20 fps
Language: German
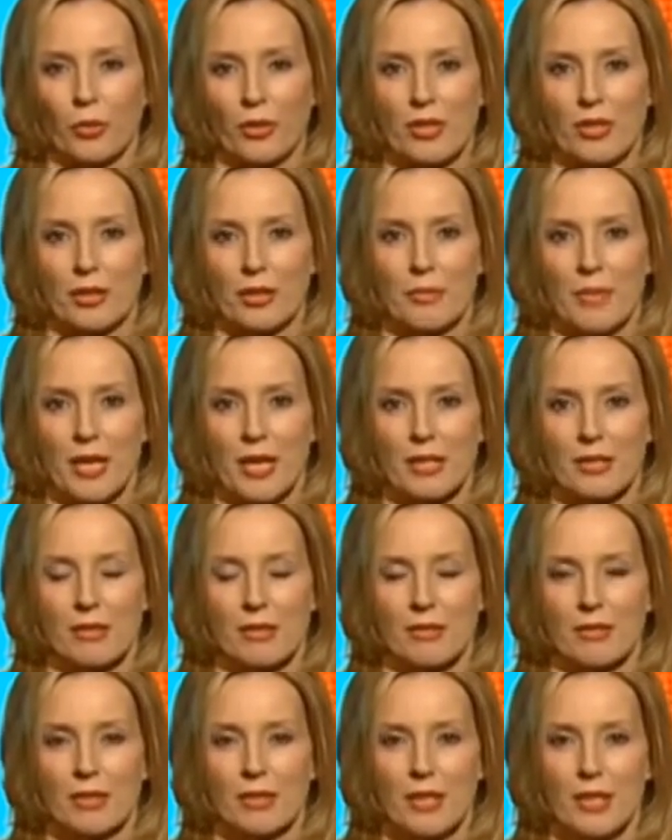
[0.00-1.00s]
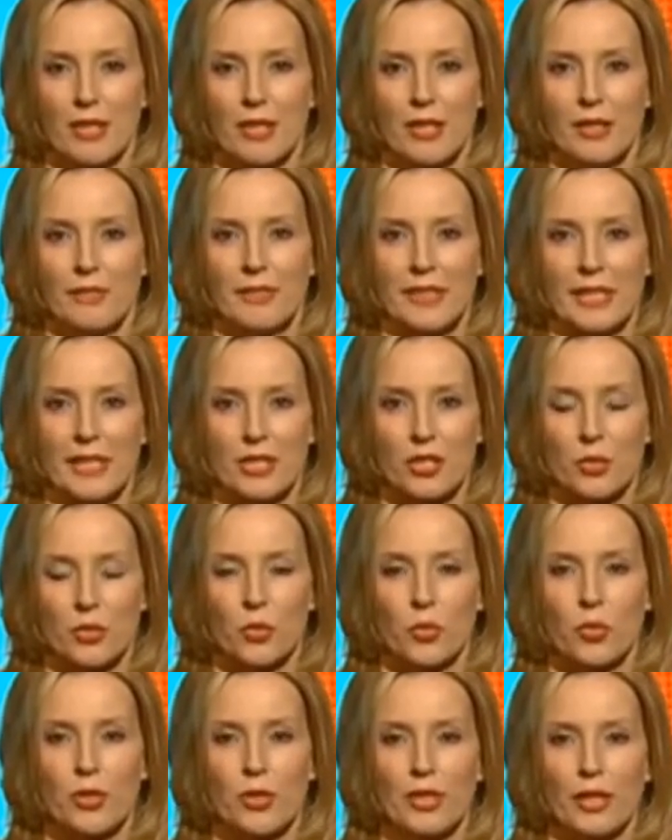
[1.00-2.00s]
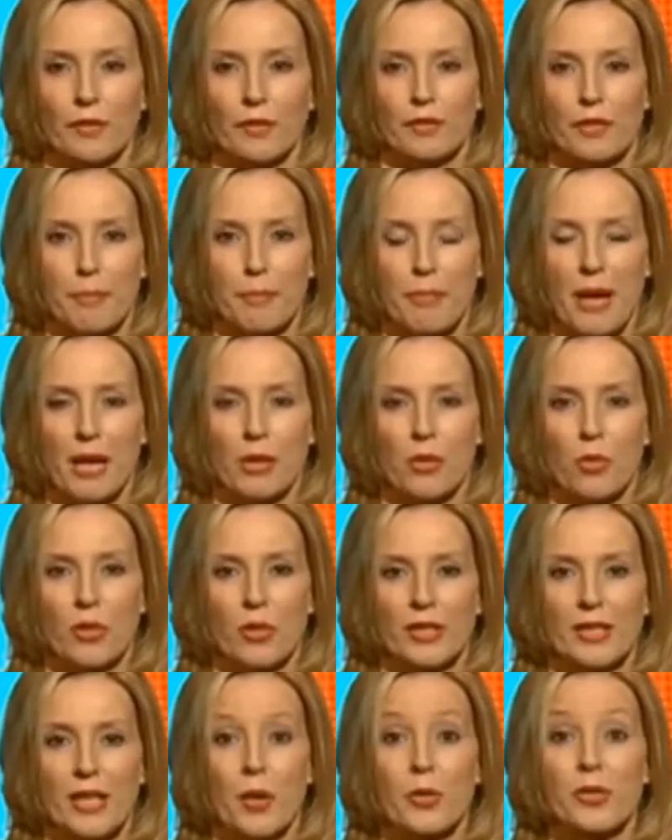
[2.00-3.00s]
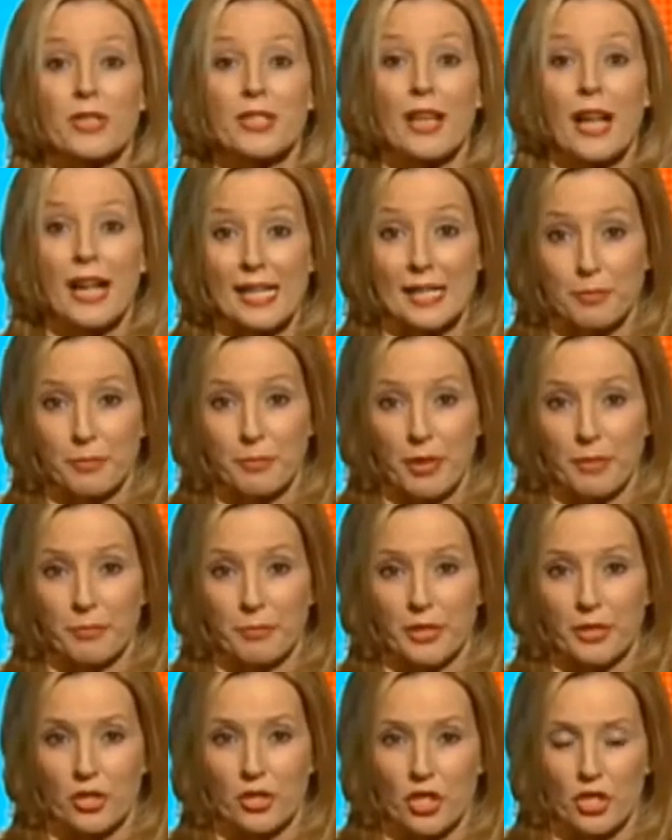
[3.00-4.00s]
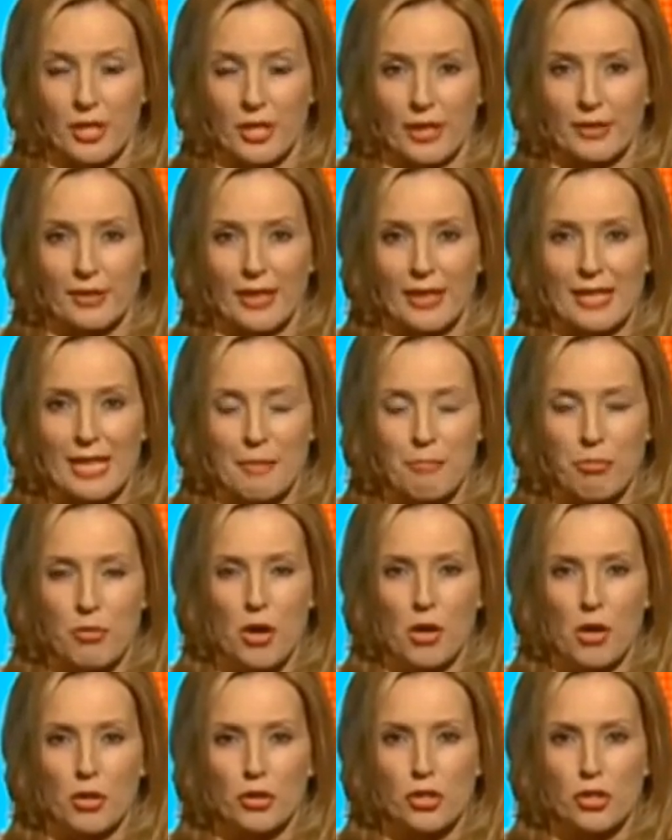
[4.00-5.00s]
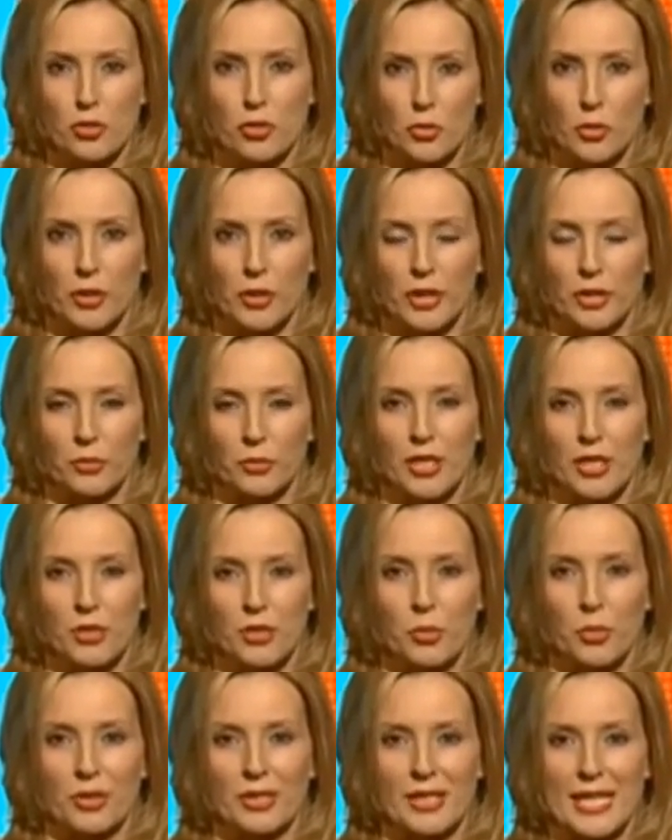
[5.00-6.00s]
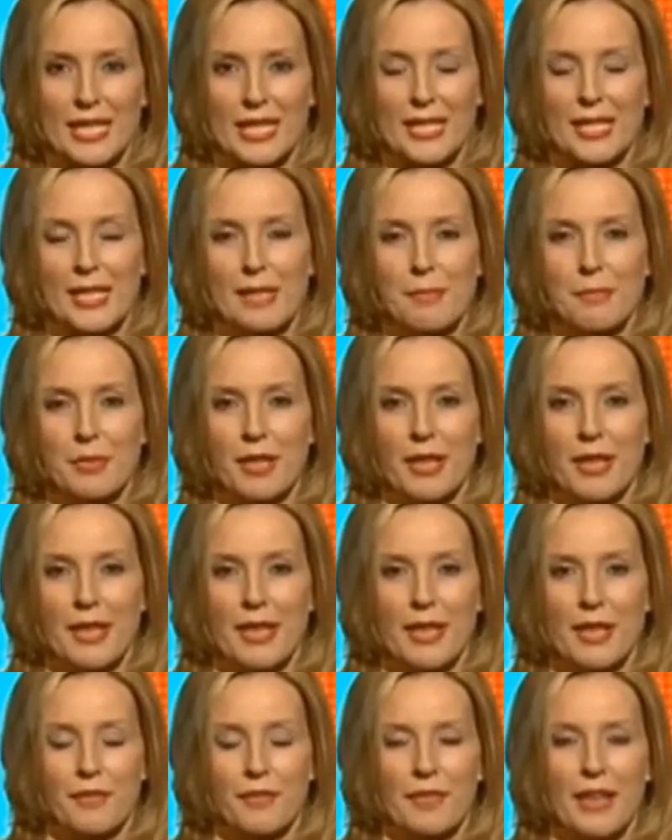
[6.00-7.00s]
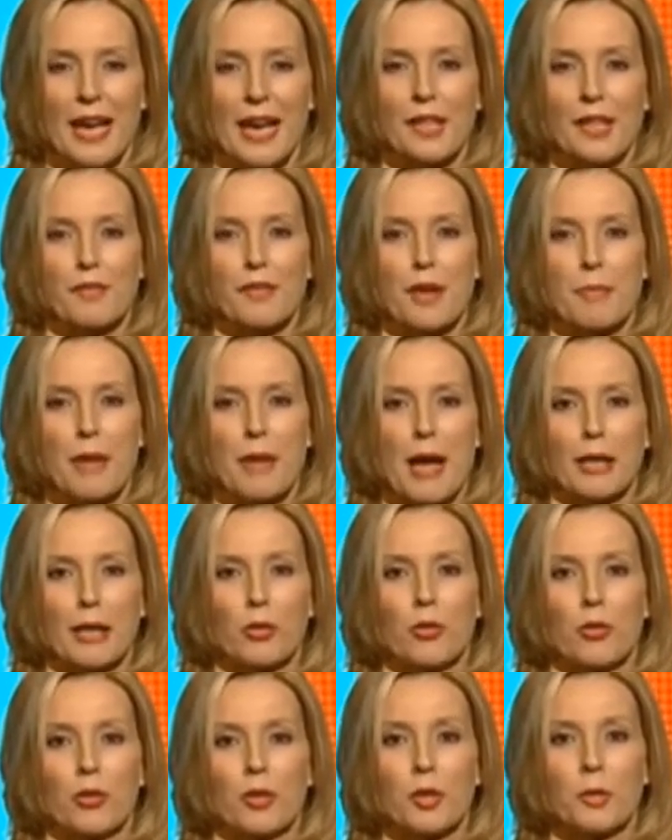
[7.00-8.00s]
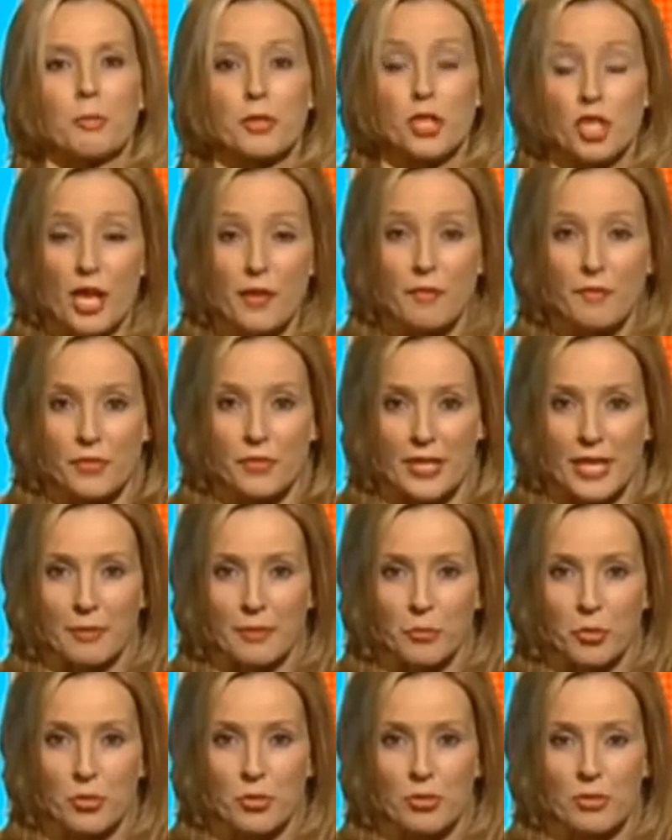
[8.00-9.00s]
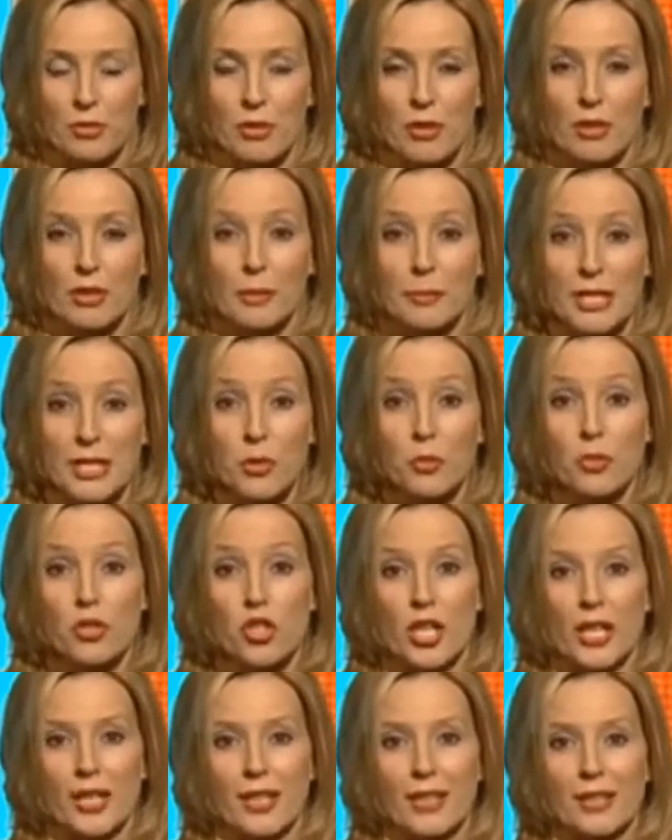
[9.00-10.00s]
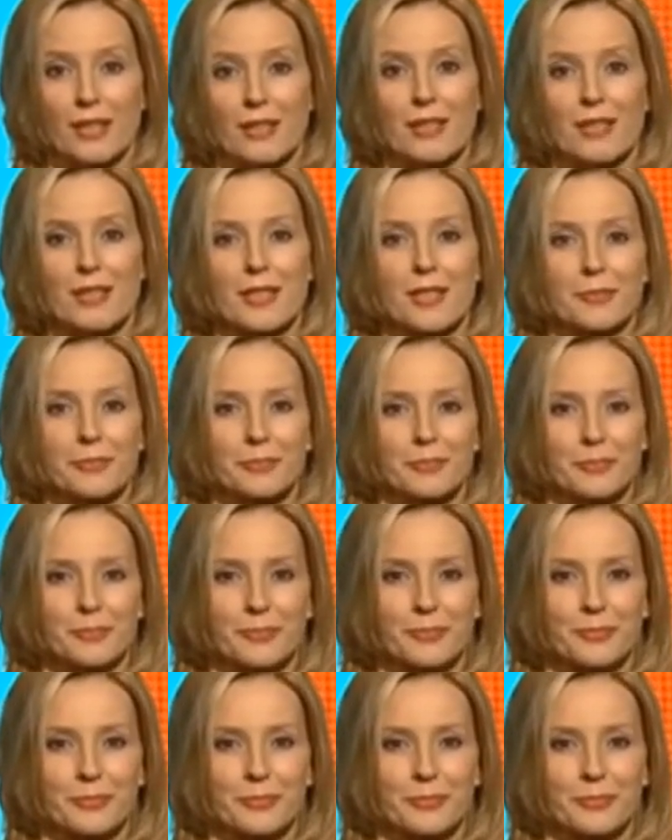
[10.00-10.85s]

in unserem Essen, weil das Öl in Verpackungen aus Altpapier steckt. Ein Labor aus Zürich untersucht deshalb, wie eine Verpackung beschaffen sein muss, damit sie unschädlich ist.